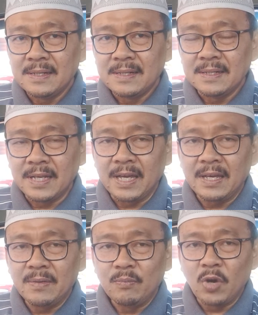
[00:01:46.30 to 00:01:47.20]

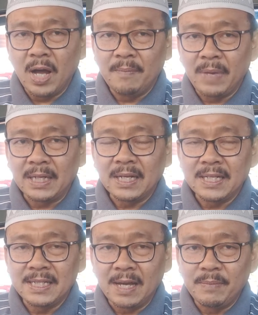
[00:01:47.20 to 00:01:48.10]
Syekh Muhammad
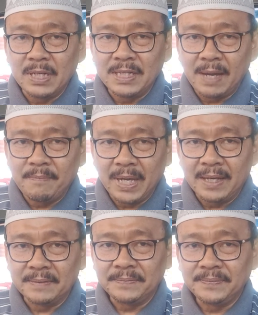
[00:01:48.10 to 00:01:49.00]
Jamil
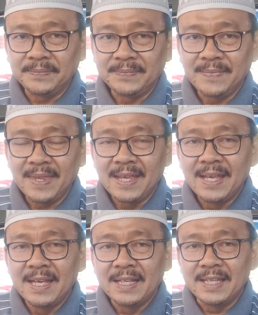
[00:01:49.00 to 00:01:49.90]
Jambe.
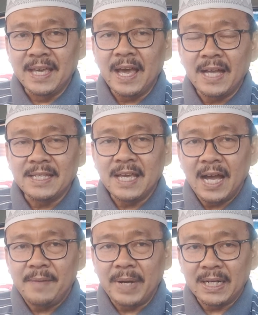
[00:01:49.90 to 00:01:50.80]
Kiai Haji
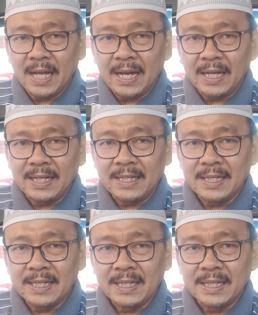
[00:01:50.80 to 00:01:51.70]
Ahmad Dahlan
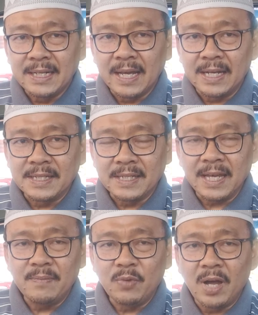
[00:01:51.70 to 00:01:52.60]
dengan
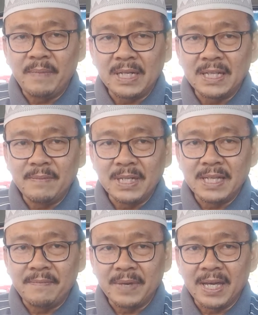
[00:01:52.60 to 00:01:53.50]
Syekh Muhammad Jamil
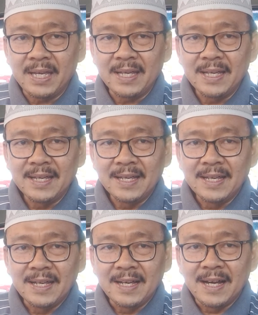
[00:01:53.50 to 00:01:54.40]
Jambe
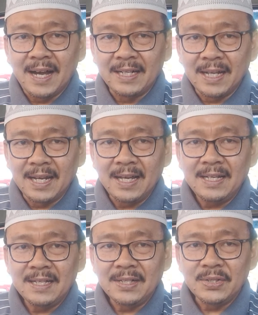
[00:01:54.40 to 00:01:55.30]

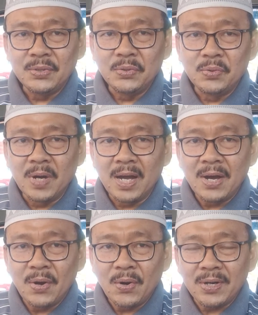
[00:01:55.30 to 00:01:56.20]
adalah
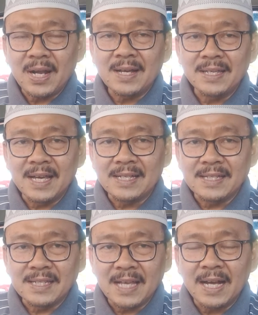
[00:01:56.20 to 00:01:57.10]
dua orang yang
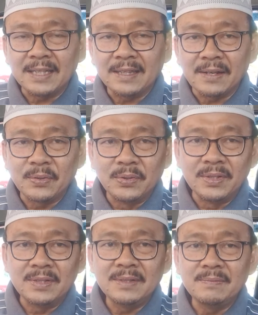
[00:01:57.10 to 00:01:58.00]
sangat
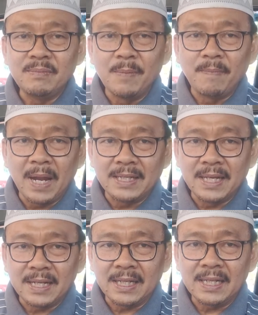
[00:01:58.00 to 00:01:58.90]
tekun
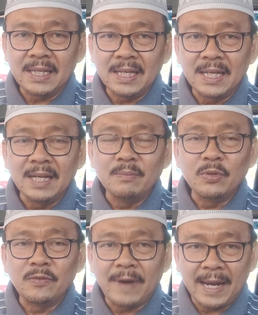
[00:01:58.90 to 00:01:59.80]
mempelajari
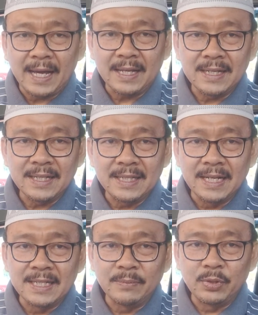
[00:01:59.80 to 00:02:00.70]
ilmu falak
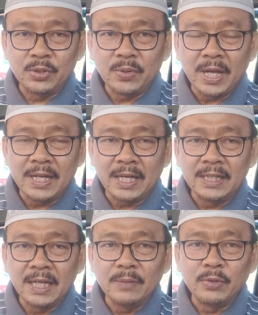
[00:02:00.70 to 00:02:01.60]
yang disebut juga
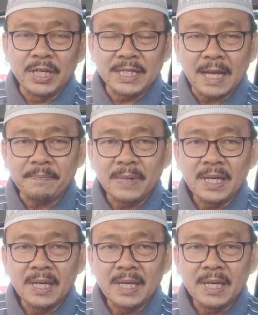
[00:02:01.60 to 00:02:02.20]
dengan ilmu hisap,